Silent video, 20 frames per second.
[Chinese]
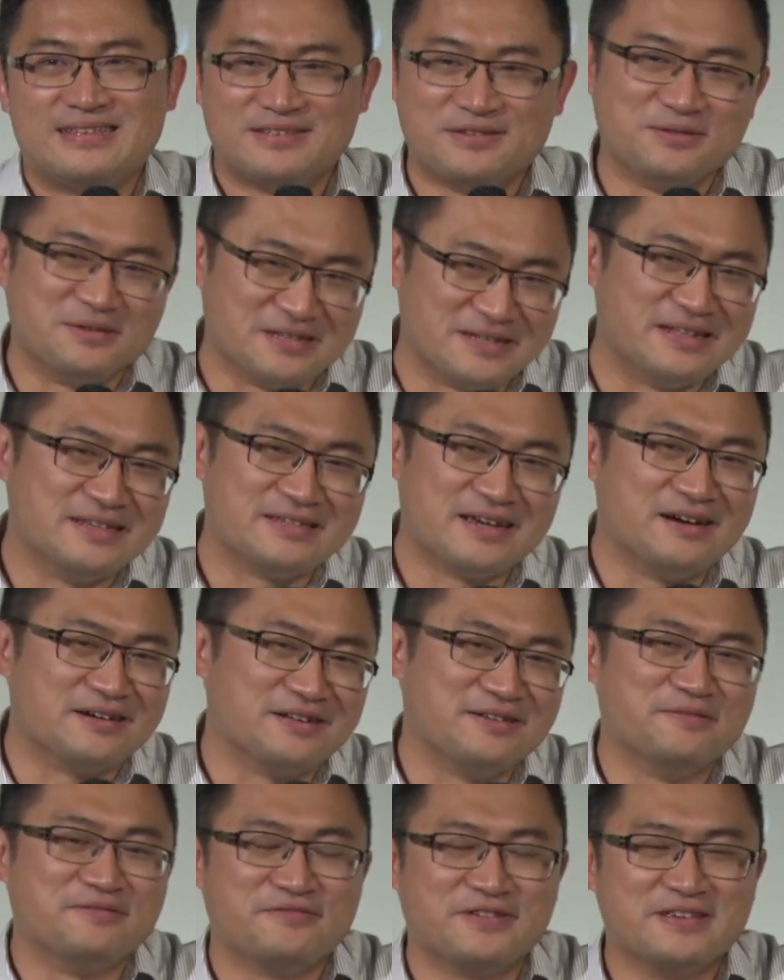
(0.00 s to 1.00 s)
这是我今天想要跟
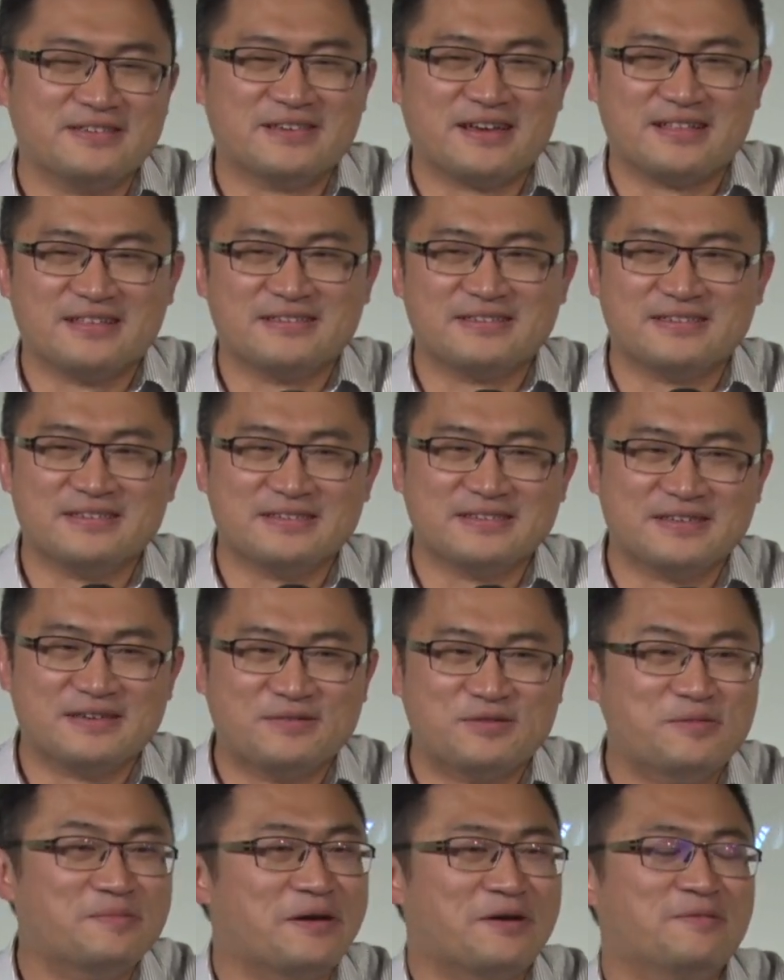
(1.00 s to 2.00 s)
你们分享的信息。
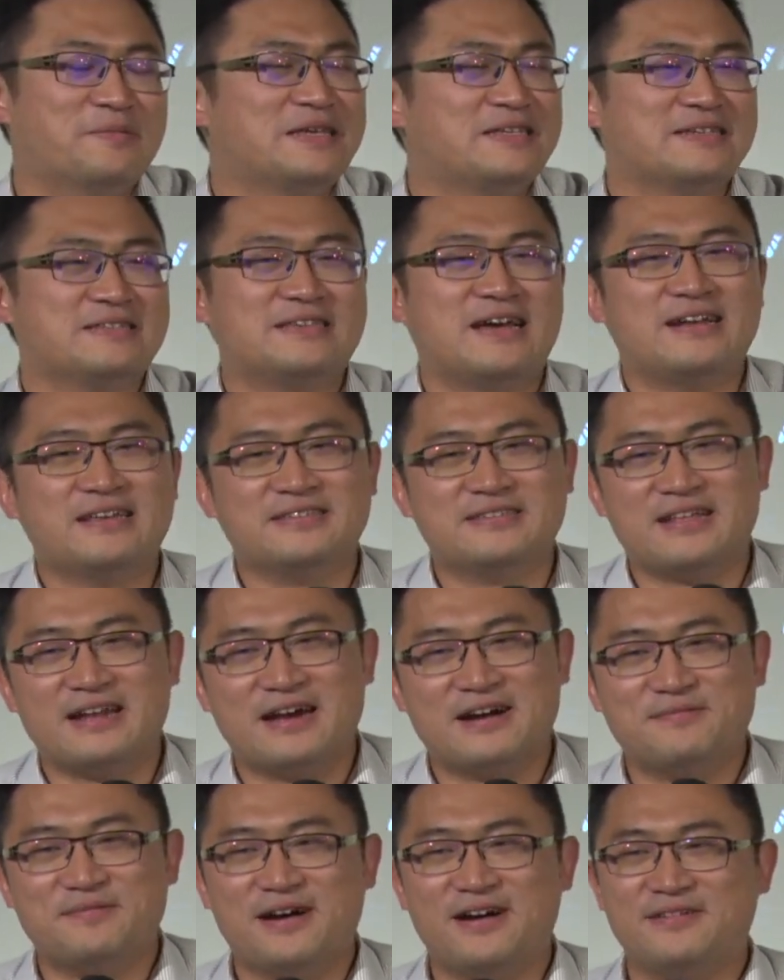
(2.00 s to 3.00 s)
我们我们一起站立起来，
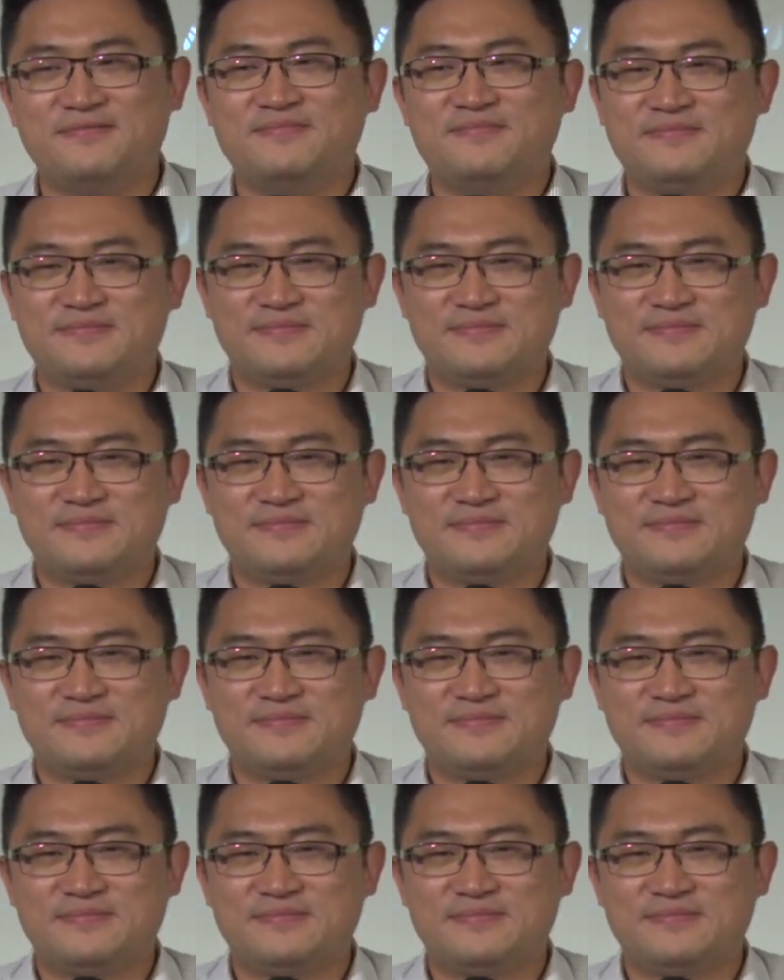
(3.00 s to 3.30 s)
好不好？